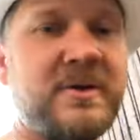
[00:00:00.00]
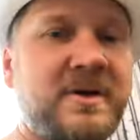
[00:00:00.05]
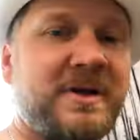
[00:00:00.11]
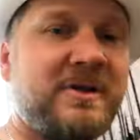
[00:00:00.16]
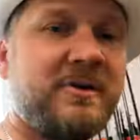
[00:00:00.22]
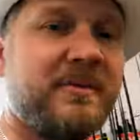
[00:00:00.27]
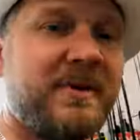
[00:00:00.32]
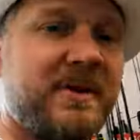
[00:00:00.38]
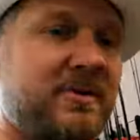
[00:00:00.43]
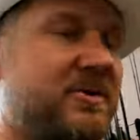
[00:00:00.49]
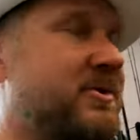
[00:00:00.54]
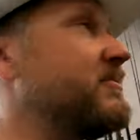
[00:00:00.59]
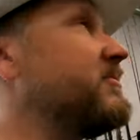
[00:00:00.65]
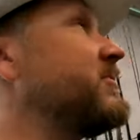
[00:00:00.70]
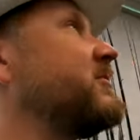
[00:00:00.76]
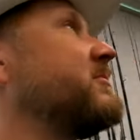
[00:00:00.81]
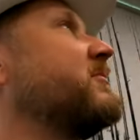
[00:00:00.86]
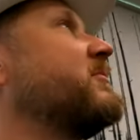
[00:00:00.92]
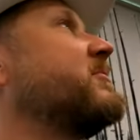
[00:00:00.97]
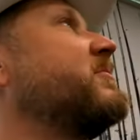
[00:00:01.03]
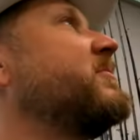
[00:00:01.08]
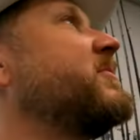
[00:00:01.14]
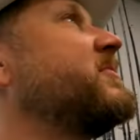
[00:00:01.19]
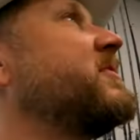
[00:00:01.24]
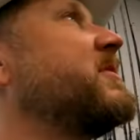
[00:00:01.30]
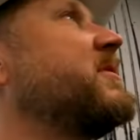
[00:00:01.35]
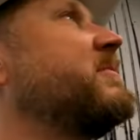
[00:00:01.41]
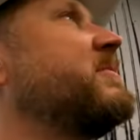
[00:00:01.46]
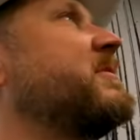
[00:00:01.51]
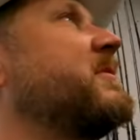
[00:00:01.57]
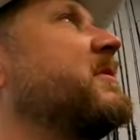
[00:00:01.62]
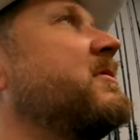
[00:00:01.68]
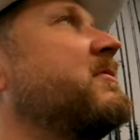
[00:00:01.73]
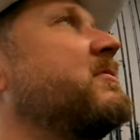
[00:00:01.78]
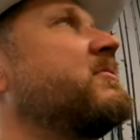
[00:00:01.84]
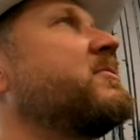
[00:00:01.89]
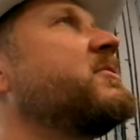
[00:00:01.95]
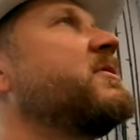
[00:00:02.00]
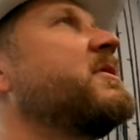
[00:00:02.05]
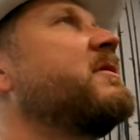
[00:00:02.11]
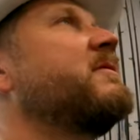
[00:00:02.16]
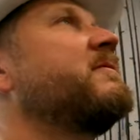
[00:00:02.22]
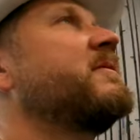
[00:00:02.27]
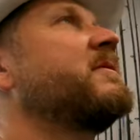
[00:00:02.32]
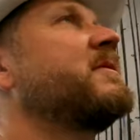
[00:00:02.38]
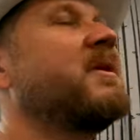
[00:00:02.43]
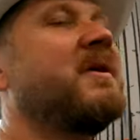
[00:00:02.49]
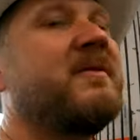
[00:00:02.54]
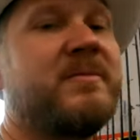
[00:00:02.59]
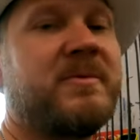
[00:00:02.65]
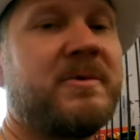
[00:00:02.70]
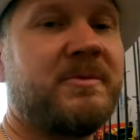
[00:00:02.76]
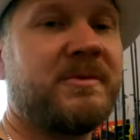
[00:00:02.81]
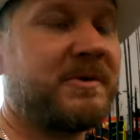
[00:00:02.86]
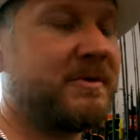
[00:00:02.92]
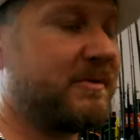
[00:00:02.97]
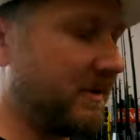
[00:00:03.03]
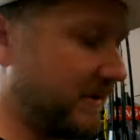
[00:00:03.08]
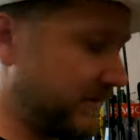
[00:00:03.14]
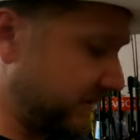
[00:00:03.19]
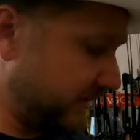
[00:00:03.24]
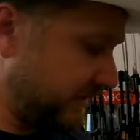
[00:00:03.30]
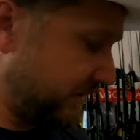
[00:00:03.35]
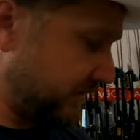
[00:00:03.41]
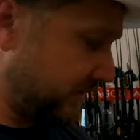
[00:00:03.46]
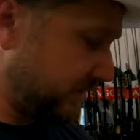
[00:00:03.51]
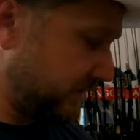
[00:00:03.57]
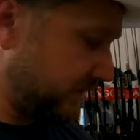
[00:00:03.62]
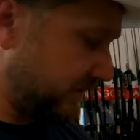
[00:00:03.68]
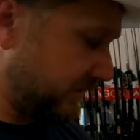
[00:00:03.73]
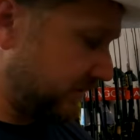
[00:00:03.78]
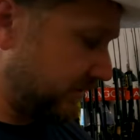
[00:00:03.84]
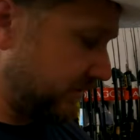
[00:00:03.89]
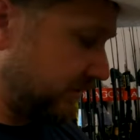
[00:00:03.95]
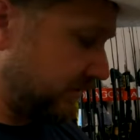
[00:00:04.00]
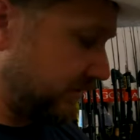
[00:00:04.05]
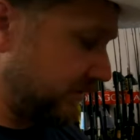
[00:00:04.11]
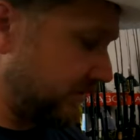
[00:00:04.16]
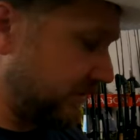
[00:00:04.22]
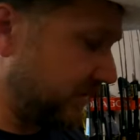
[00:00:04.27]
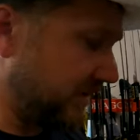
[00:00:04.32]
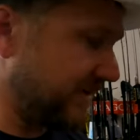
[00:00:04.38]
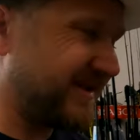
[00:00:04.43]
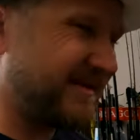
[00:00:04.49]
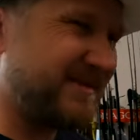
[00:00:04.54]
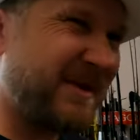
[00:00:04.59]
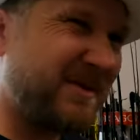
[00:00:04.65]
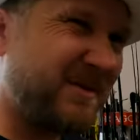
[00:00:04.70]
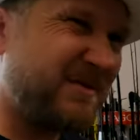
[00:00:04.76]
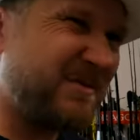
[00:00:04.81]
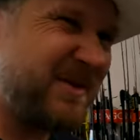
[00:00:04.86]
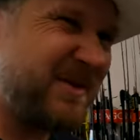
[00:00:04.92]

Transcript: Ty, no 1,80 m to będzie chyba najkrótsza wędka w moim składzie. To, y, to nie za mało?